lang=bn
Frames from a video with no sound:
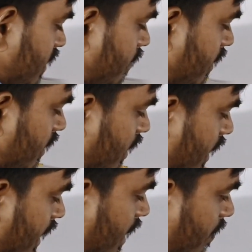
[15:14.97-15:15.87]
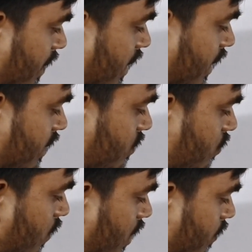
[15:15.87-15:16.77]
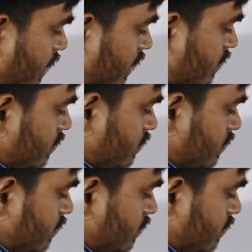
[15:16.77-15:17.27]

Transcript: লিখতে পারি এ ভেরিয়েন্স ওয়ান বাই